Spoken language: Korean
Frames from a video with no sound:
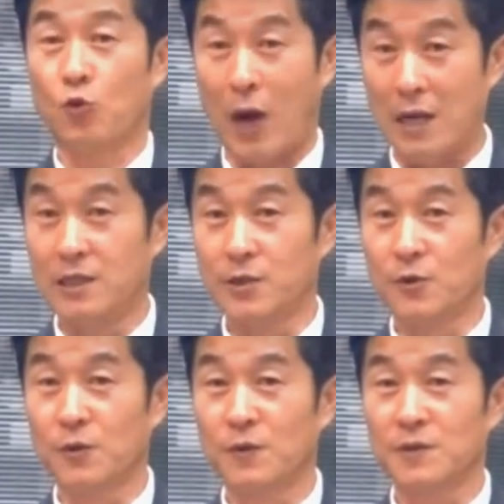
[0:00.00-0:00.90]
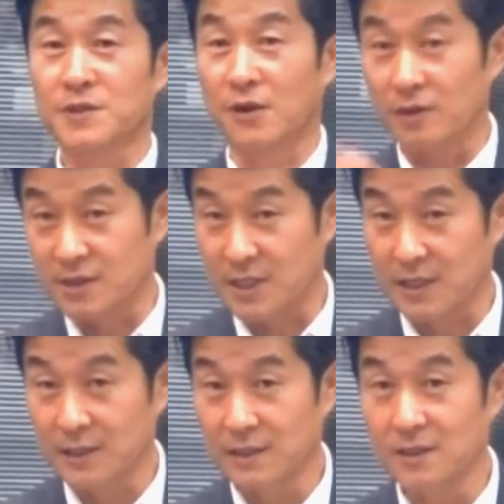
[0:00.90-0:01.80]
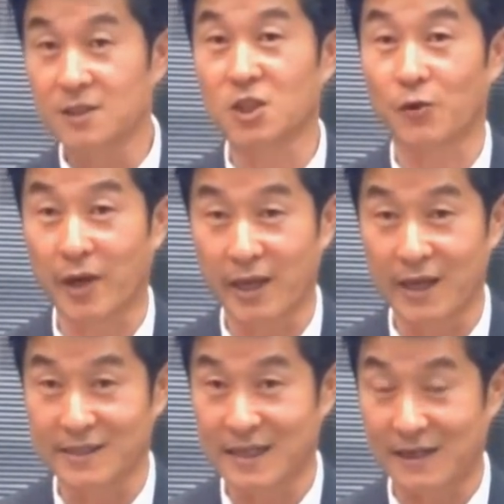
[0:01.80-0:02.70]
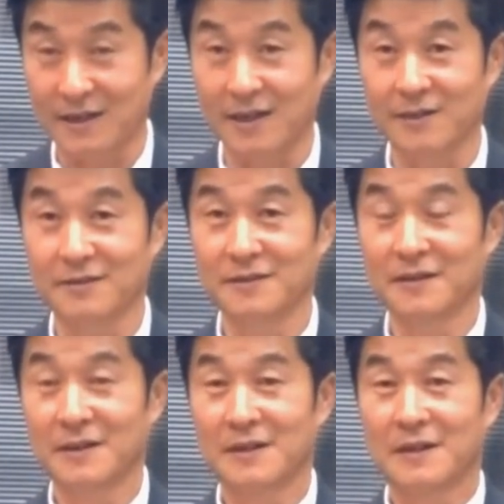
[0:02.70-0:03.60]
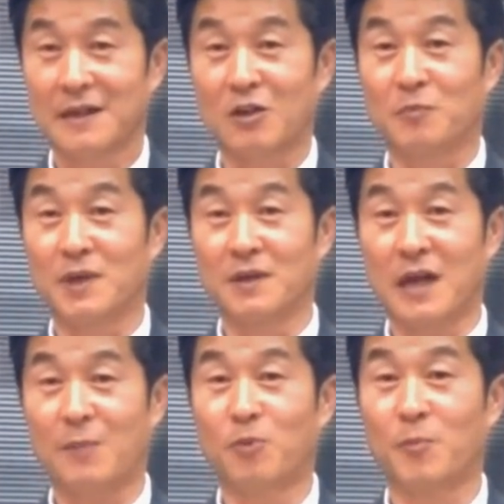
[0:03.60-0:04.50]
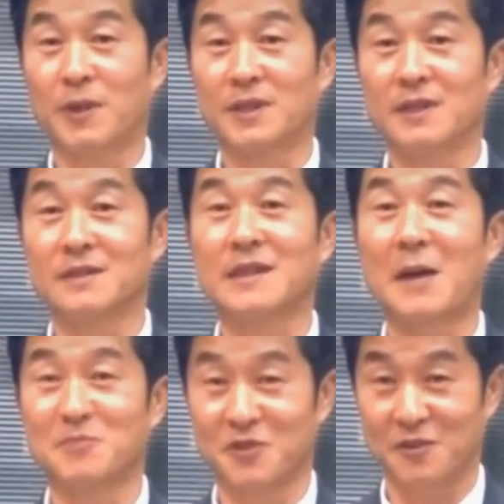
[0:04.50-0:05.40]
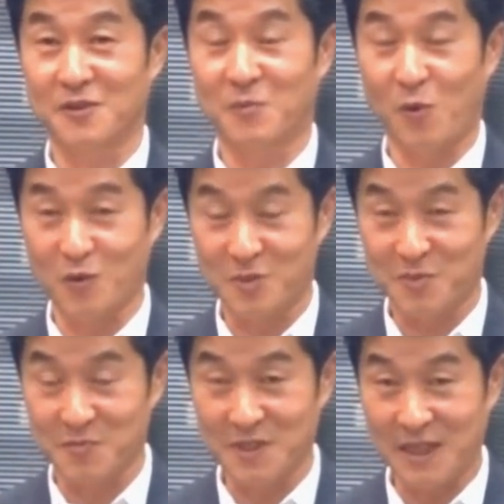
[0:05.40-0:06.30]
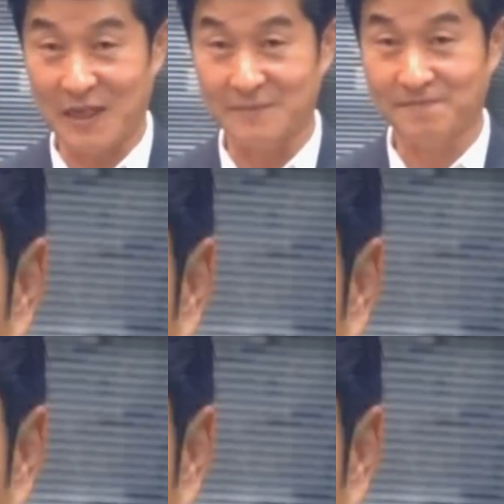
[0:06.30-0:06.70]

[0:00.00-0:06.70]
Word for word: 관리로 정책을 전환해야 하지 않을까요? 하루빨리 합법화된 탐정을 보고 싶습니다.